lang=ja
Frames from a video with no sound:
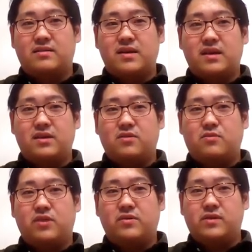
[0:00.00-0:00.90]
ぜひ予
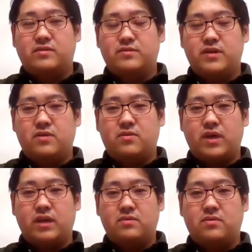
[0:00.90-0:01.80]
防医療学分野をご
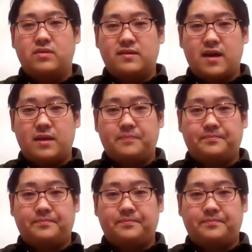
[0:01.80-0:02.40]
検討ください。